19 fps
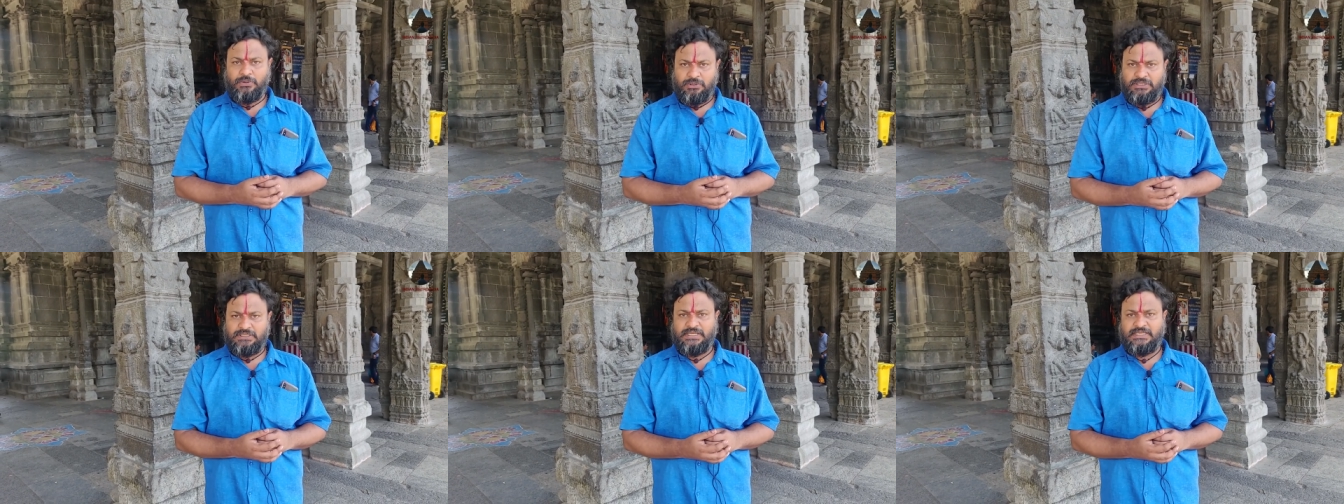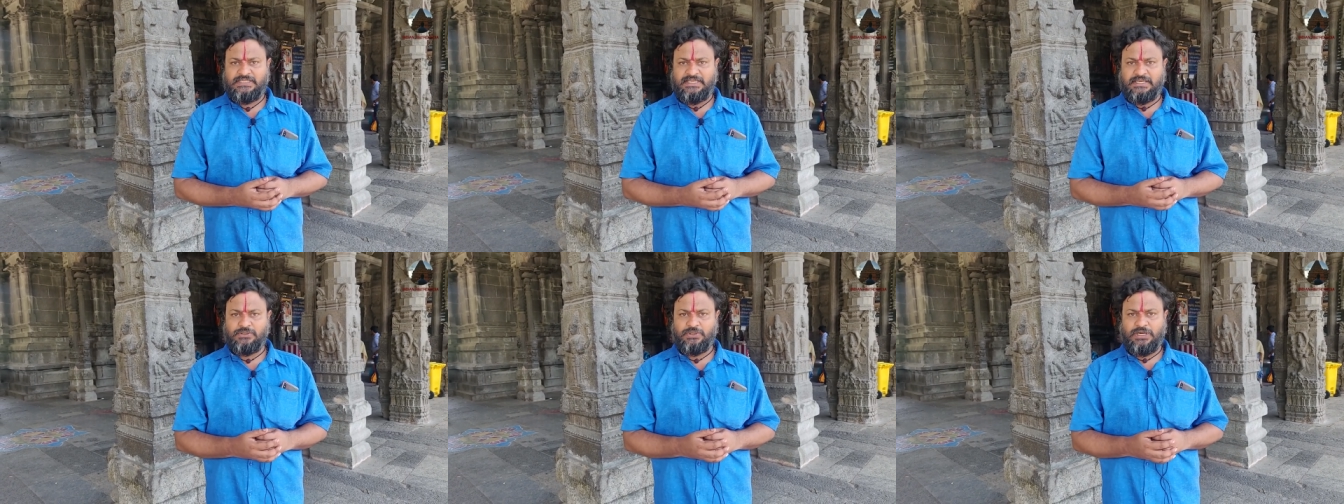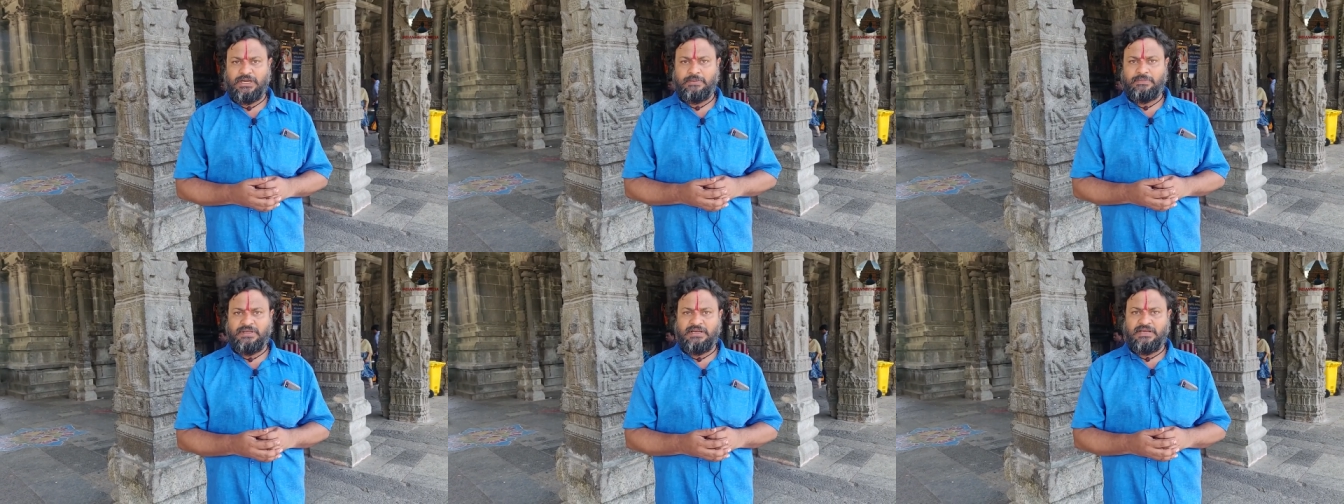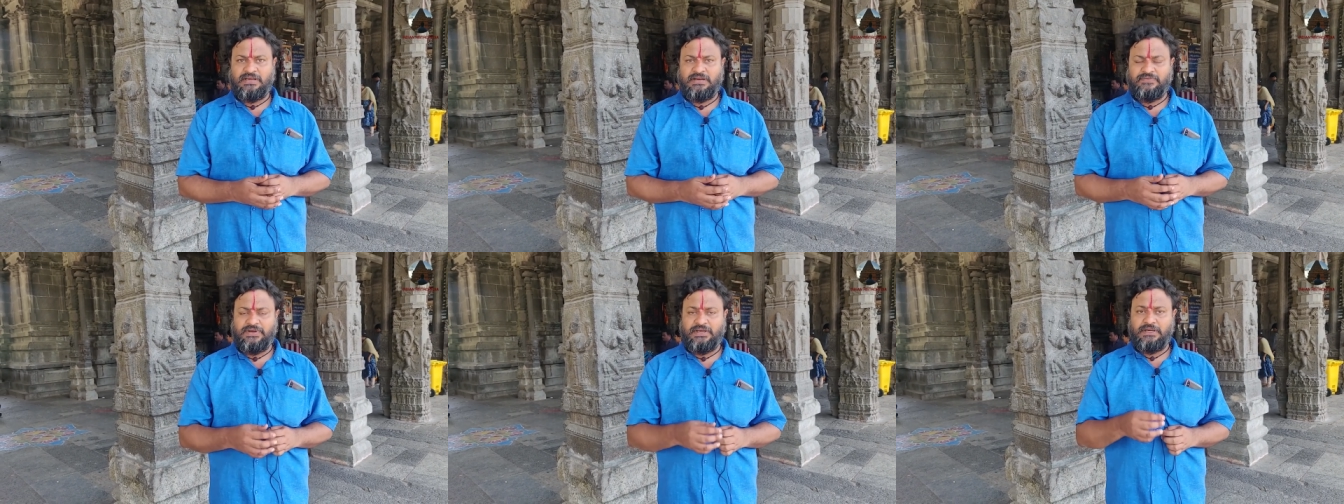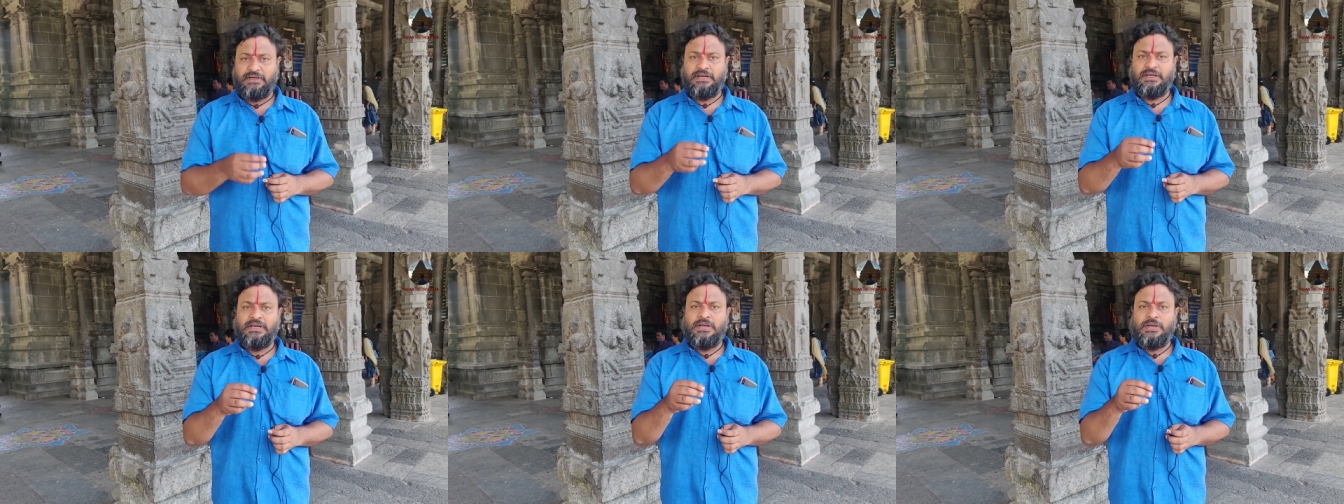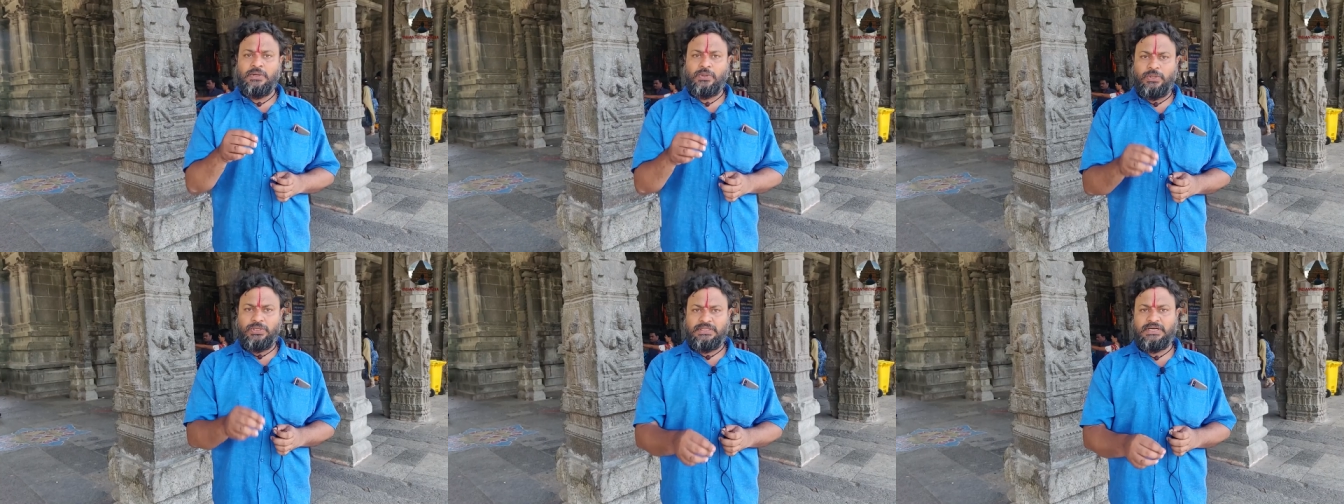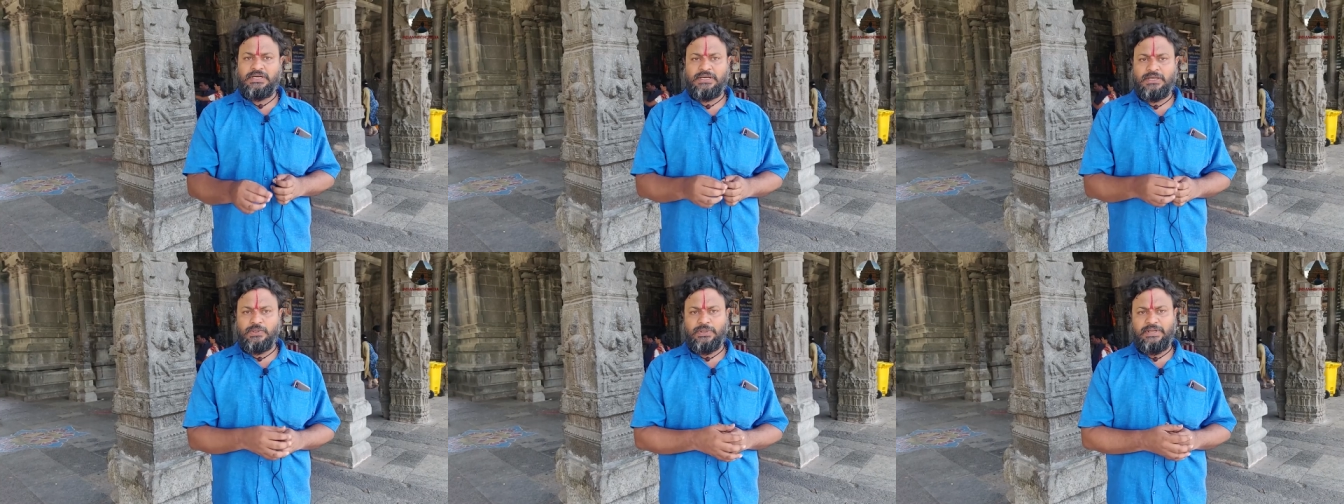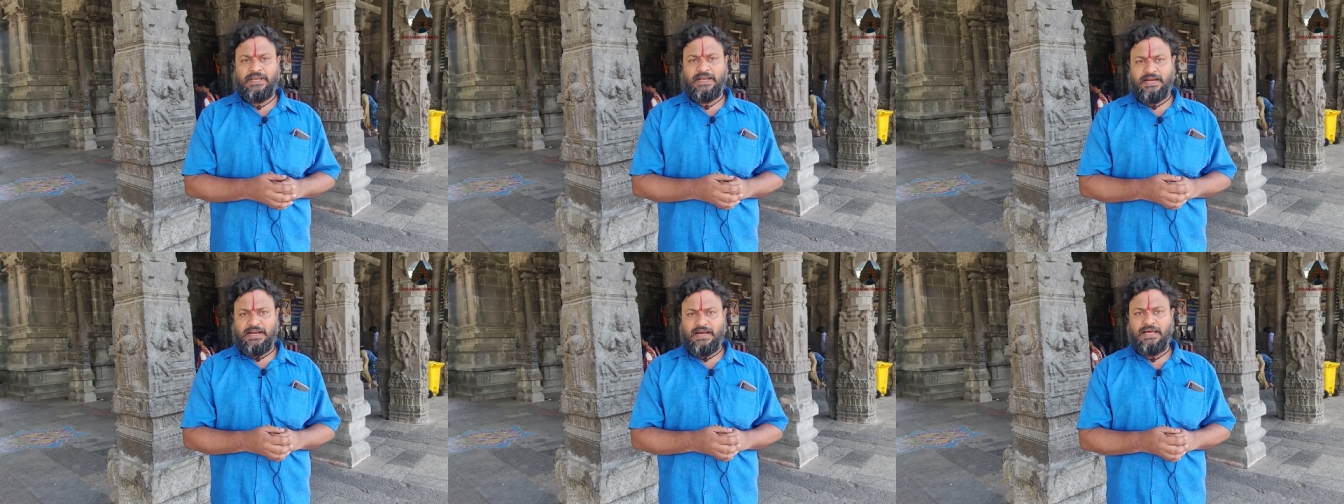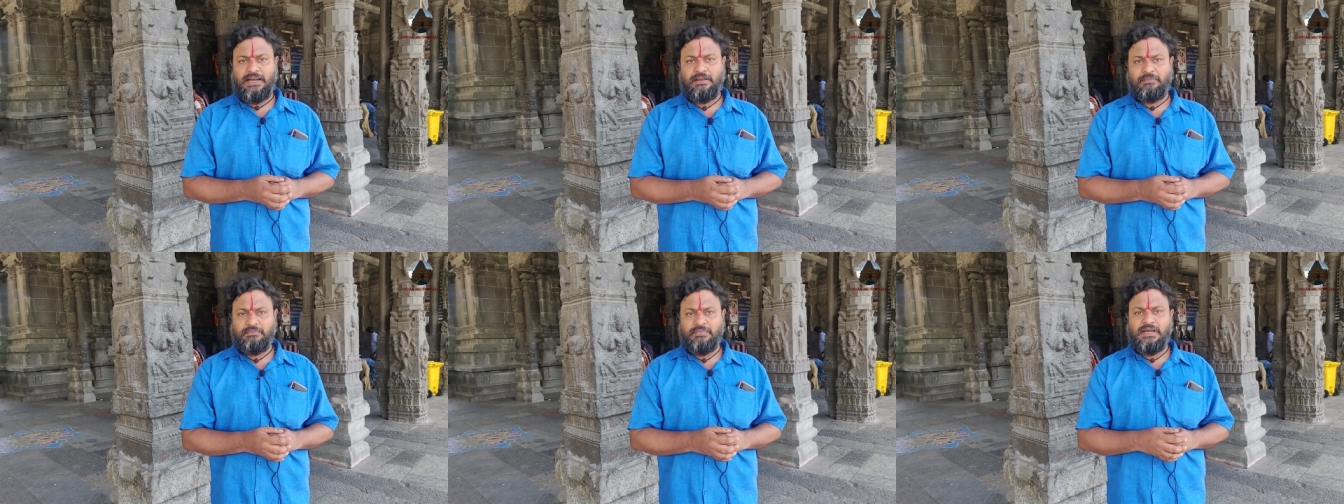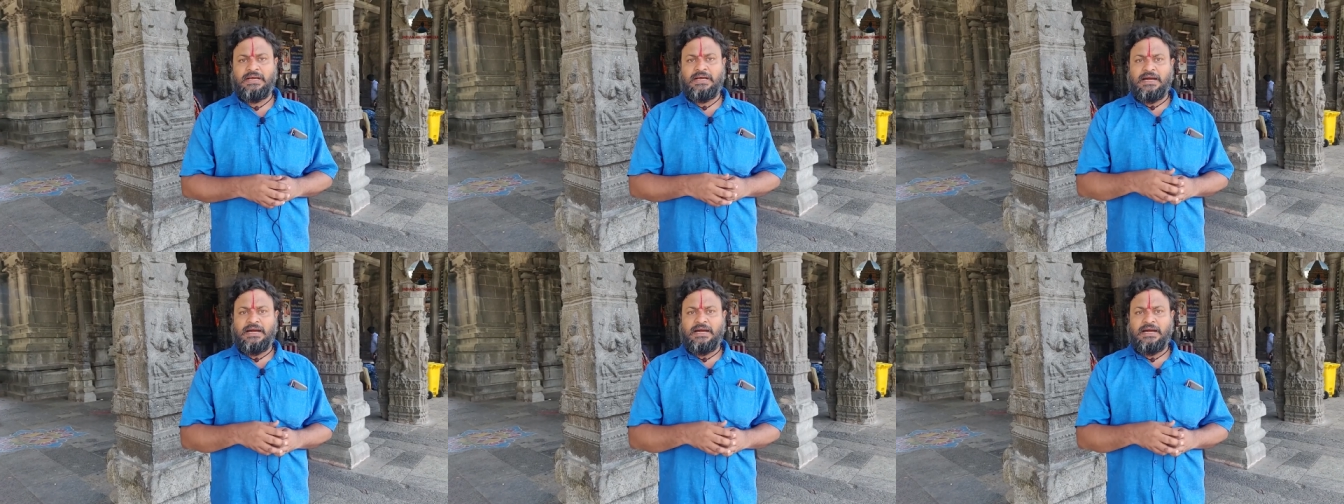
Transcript: குடந்தை சேத்துராமன் ஆனவர் கொடுத்திருக்கக்கூடிய காலம்